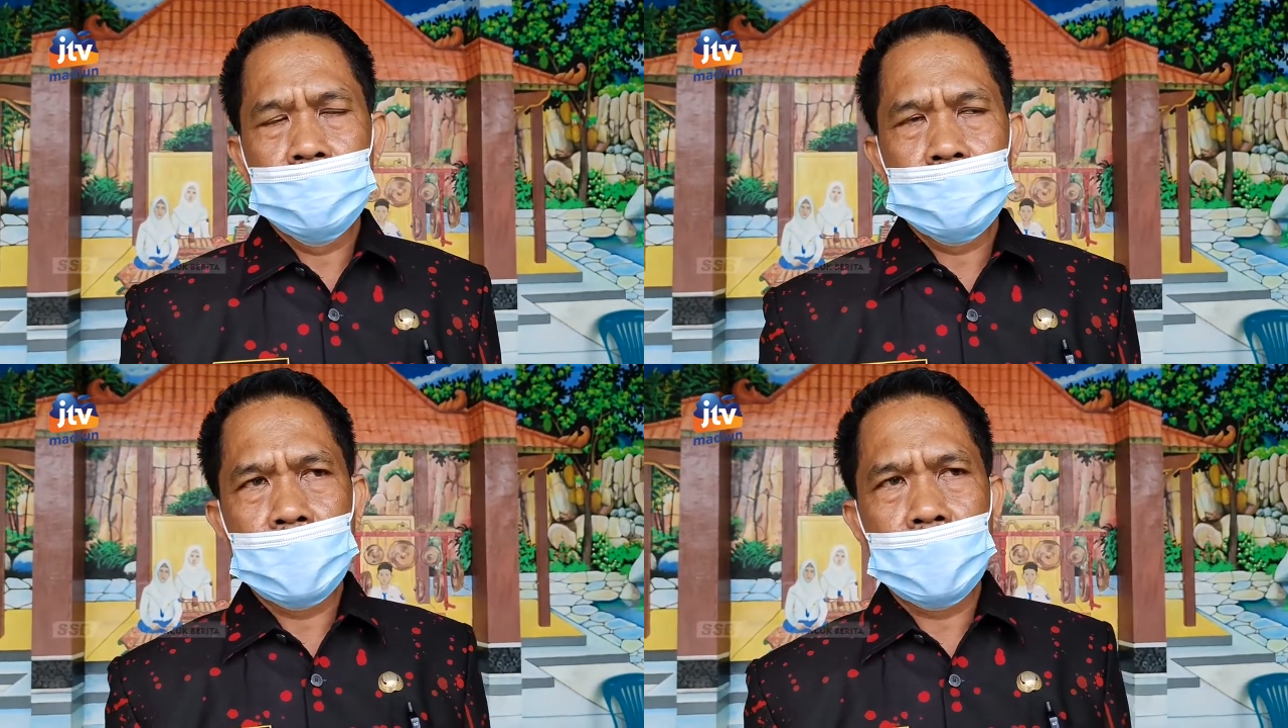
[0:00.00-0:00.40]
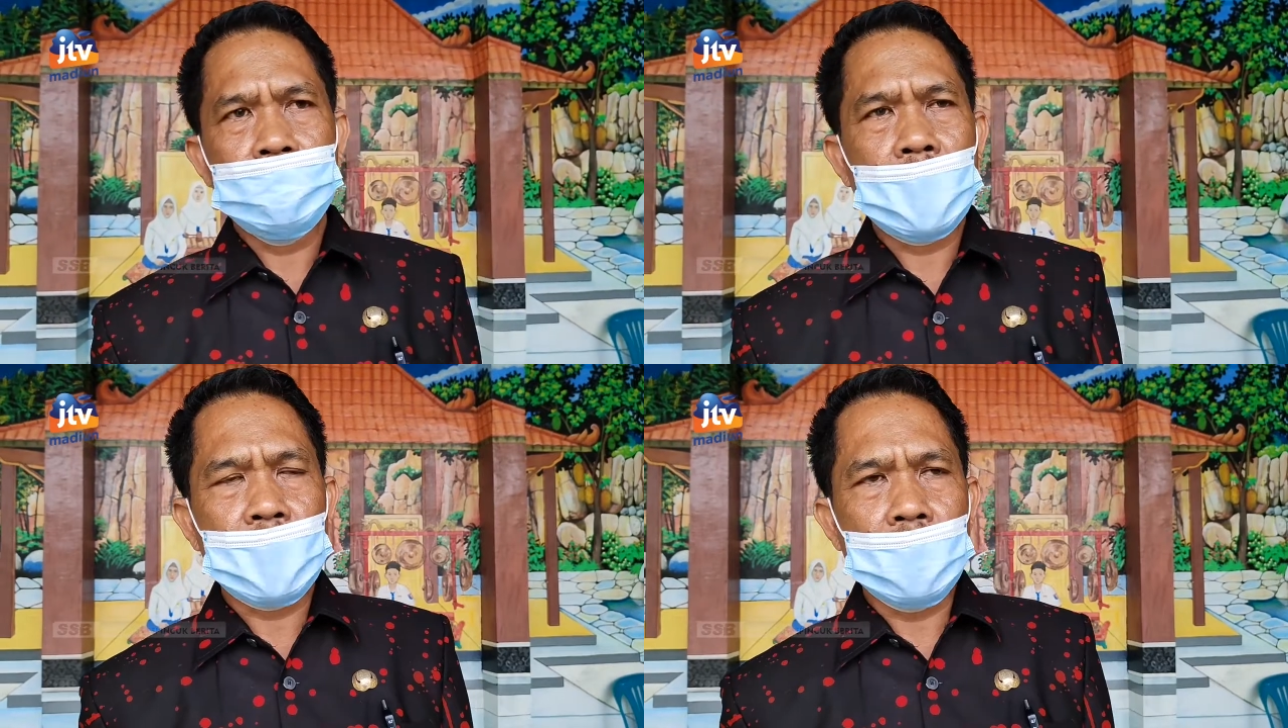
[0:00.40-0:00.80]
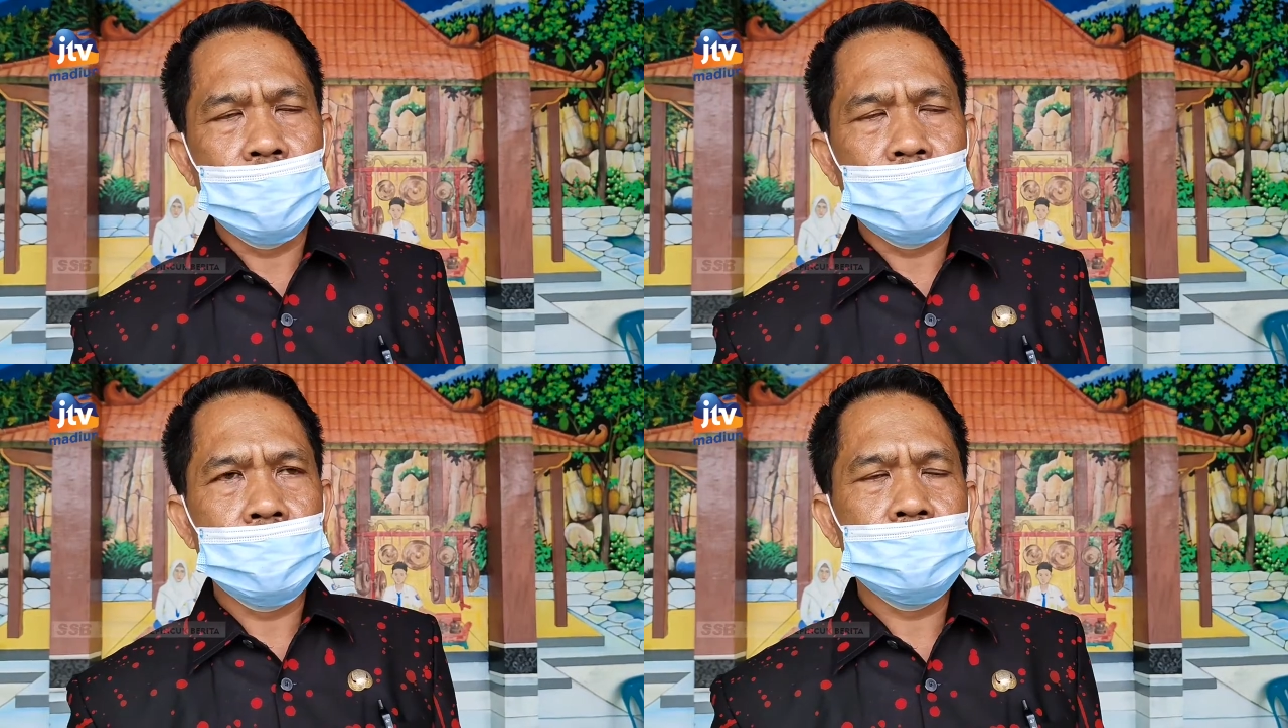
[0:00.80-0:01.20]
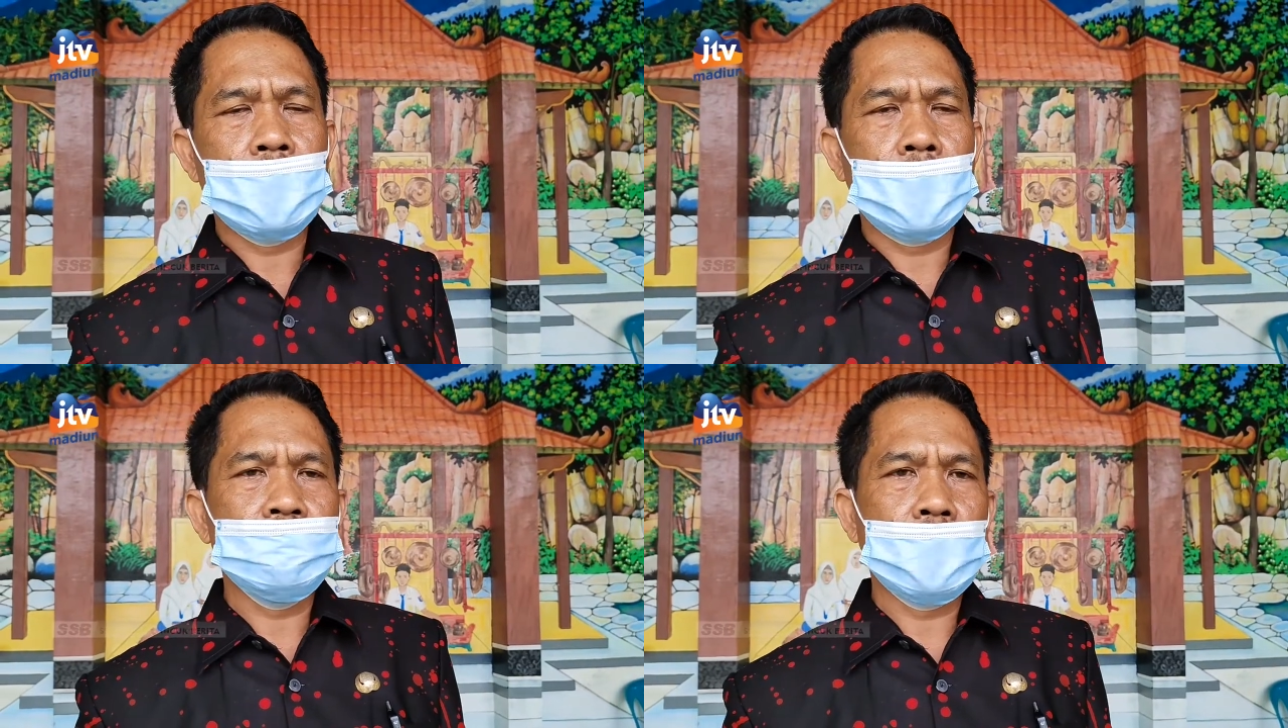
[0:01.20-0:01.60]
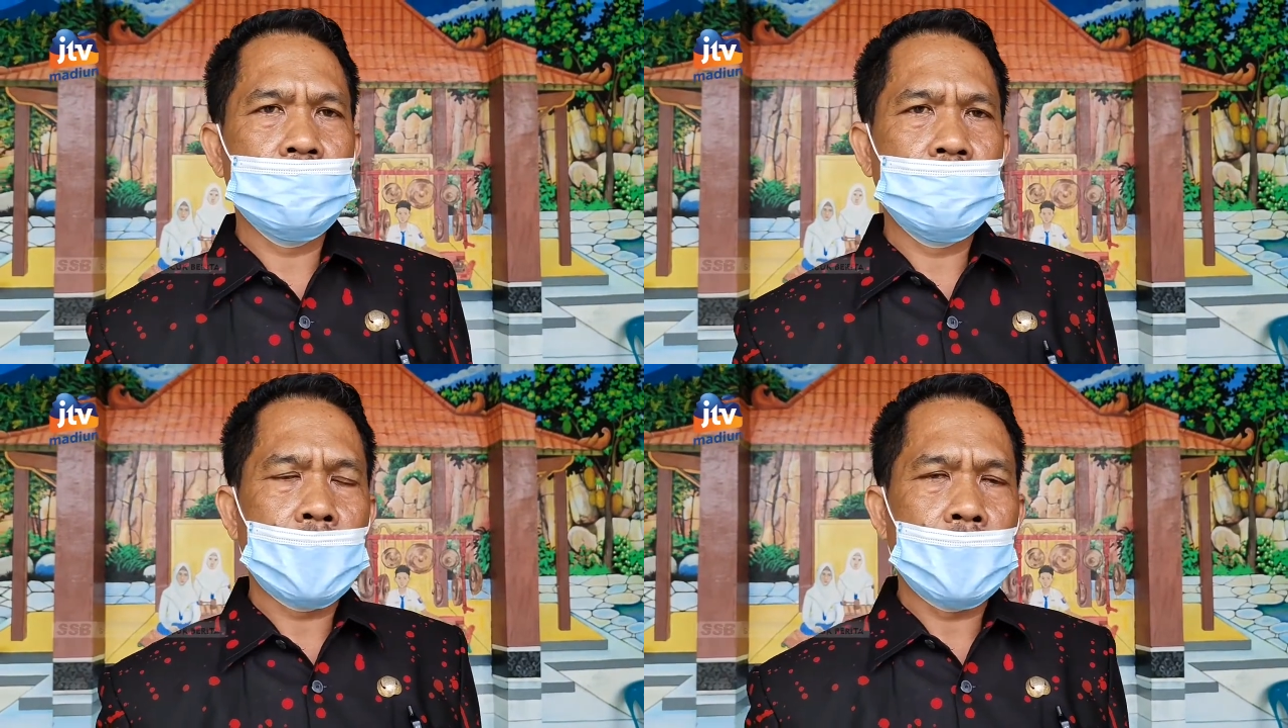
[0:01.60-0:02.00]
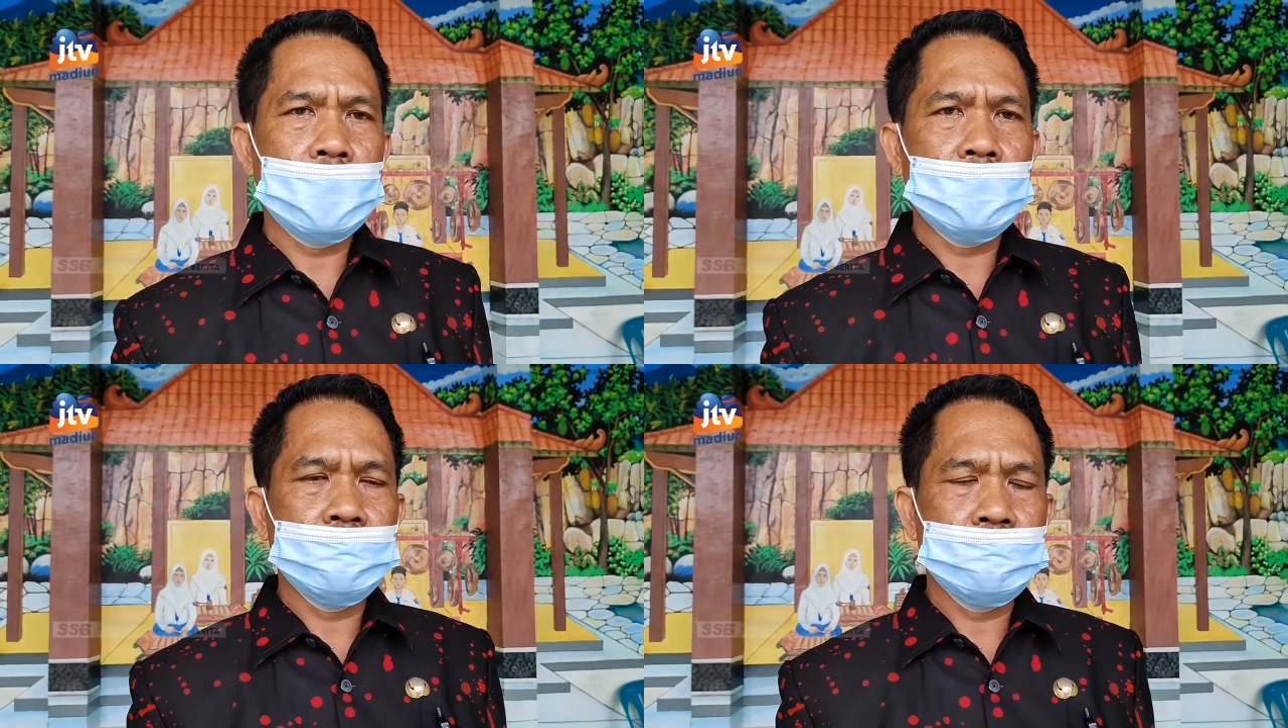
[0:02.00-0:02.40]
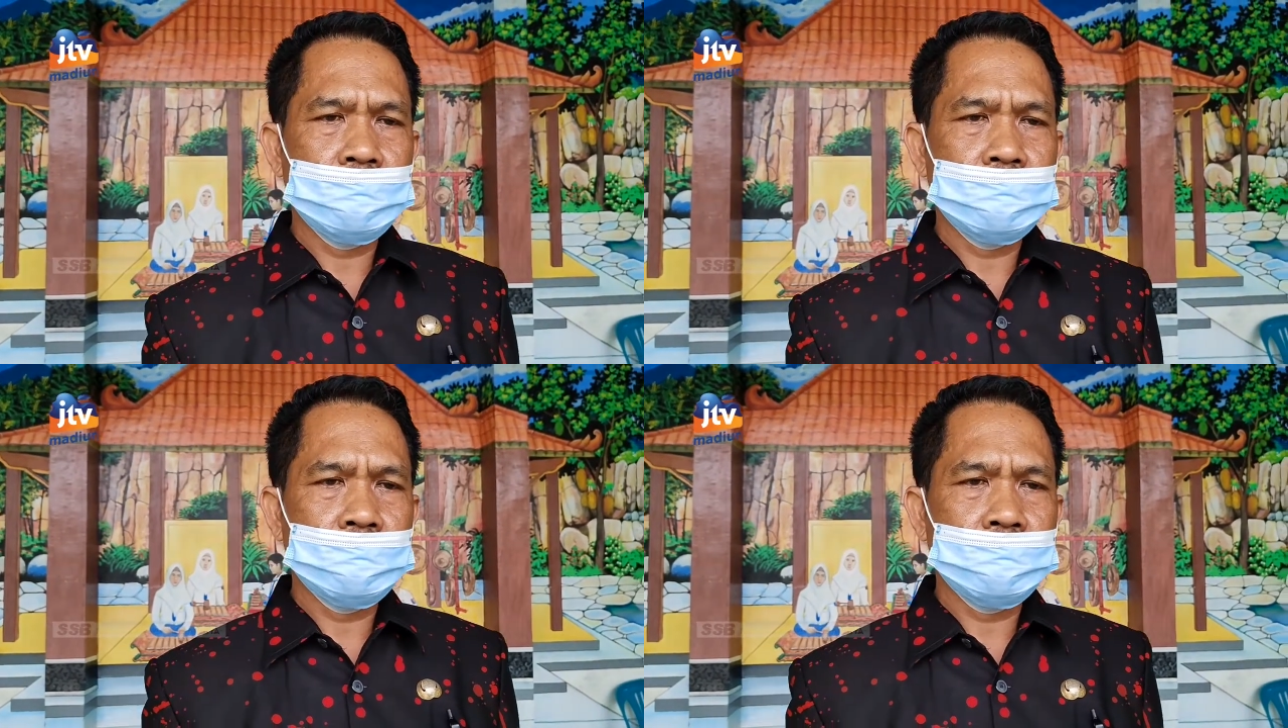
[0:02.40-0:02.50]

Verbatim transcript: sedangkan Bapak Ibu guru juga sudah dua kali.